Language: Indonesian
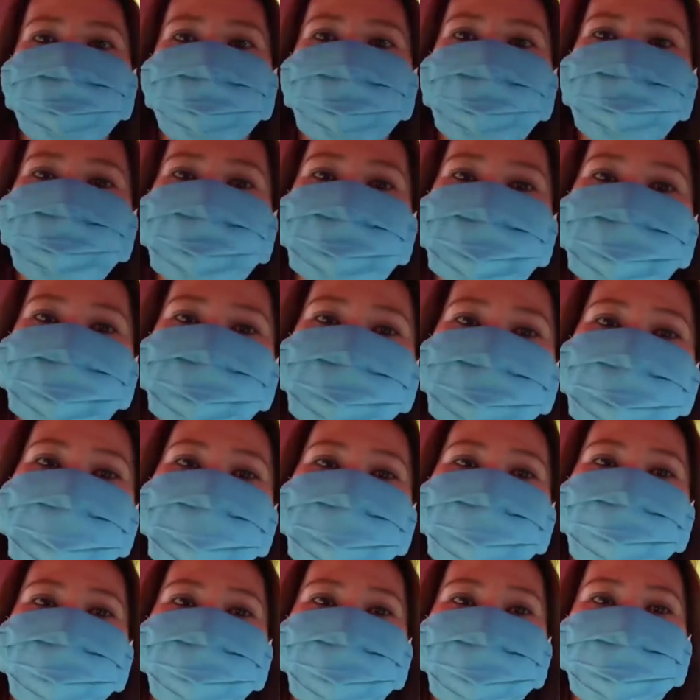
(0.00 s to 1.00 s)

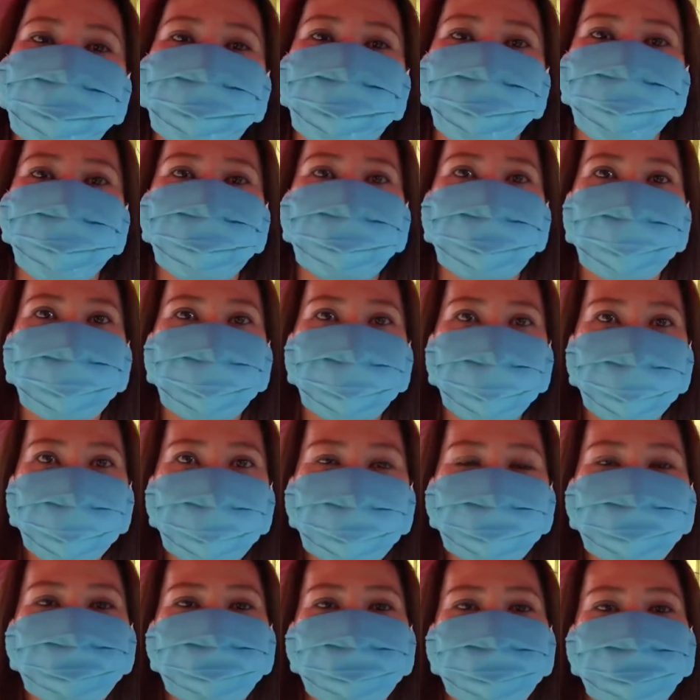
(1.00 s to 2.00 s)
Pemerintah Toraja Utara
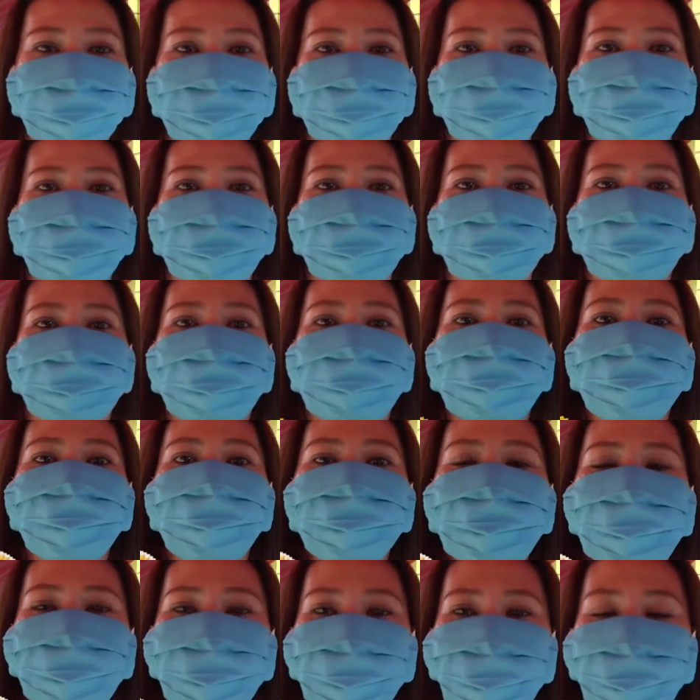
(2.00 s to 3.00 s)

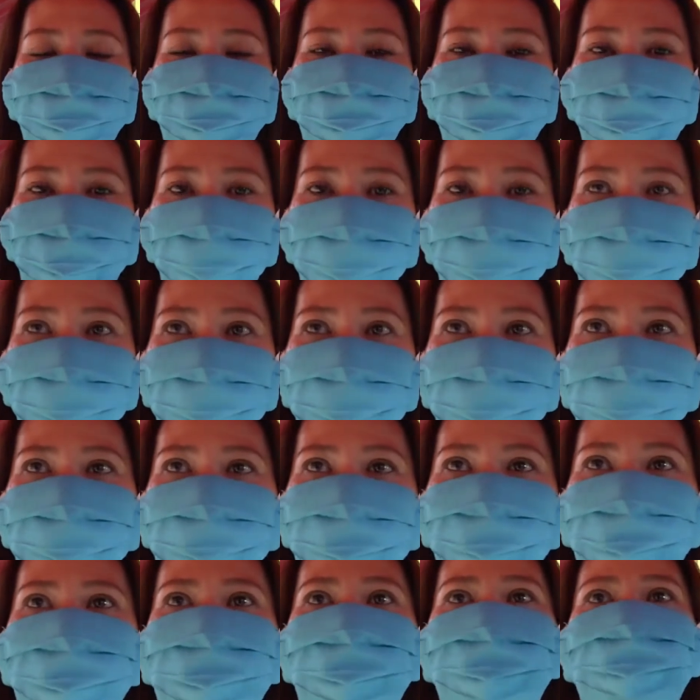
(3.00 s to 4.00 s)
beserta
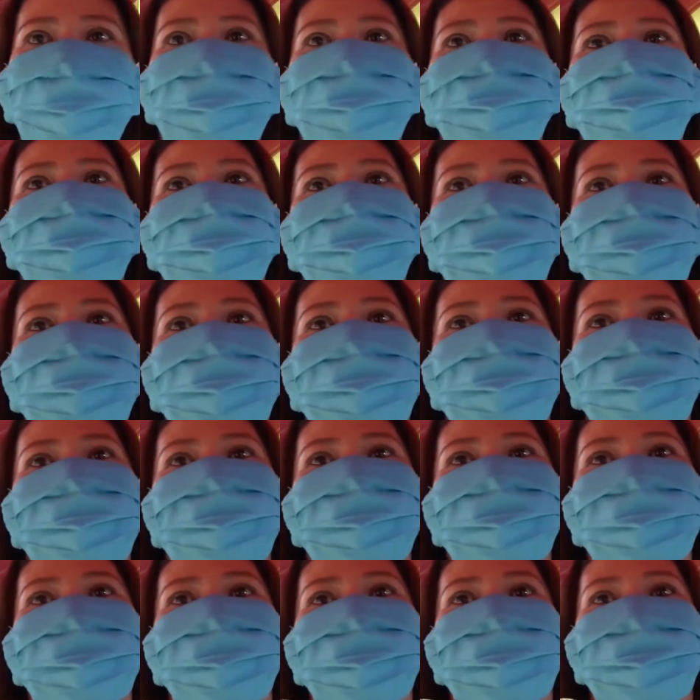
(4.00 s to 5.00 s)

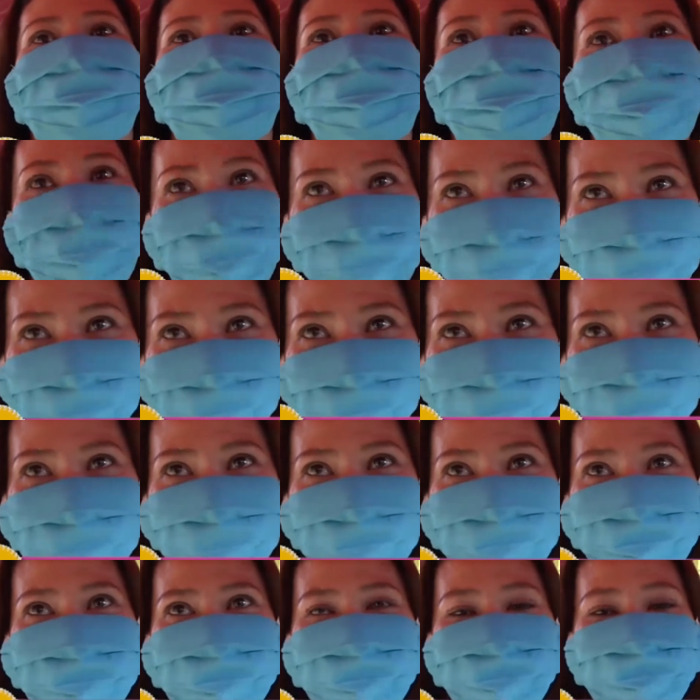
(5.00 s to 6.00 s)
jajarannya
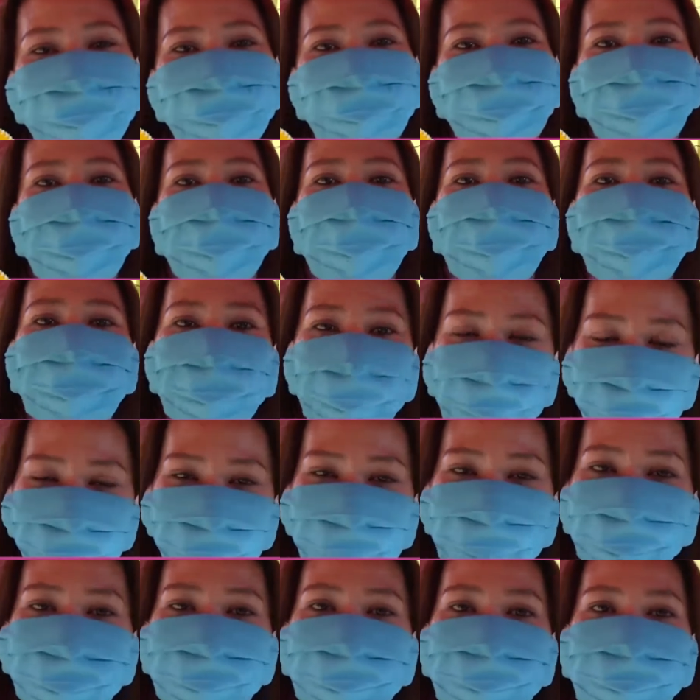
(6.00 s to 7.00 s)
yang
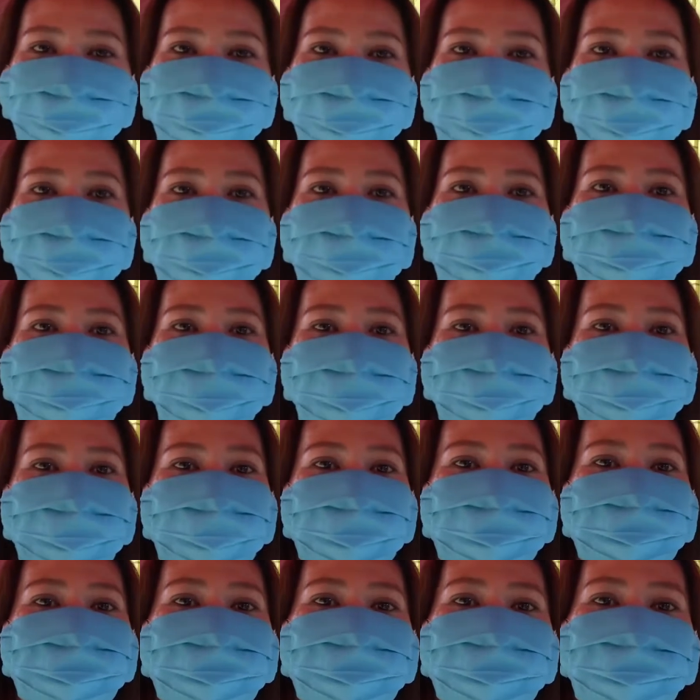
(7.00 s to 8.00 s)
bersedia
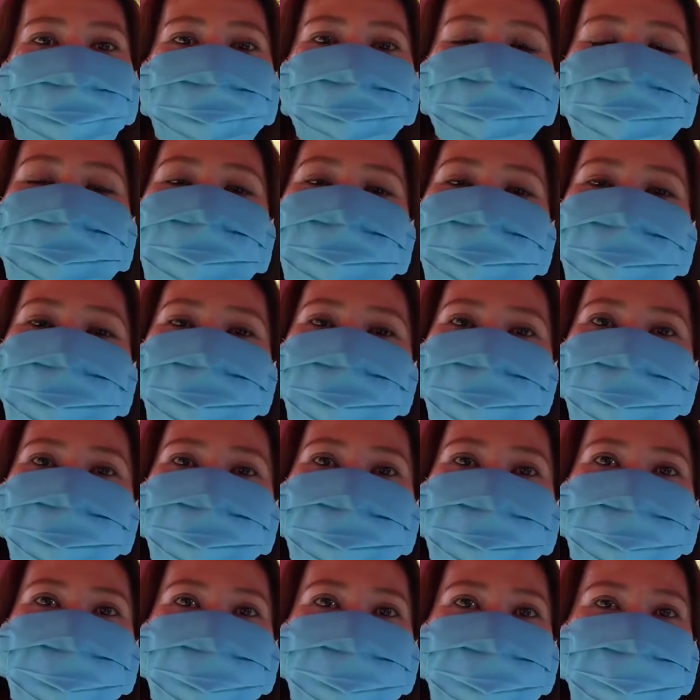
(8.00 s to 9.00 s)
datang ke Lembang Pitung
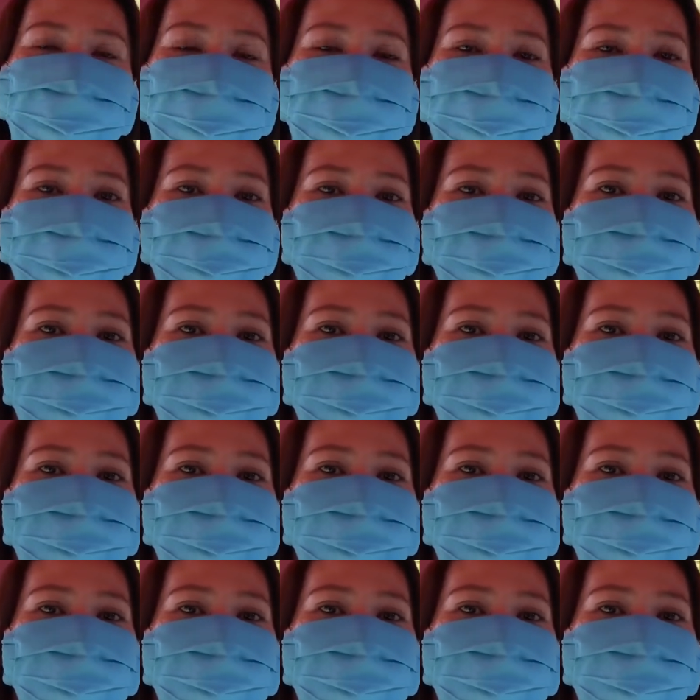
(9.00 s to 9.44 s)
Penanian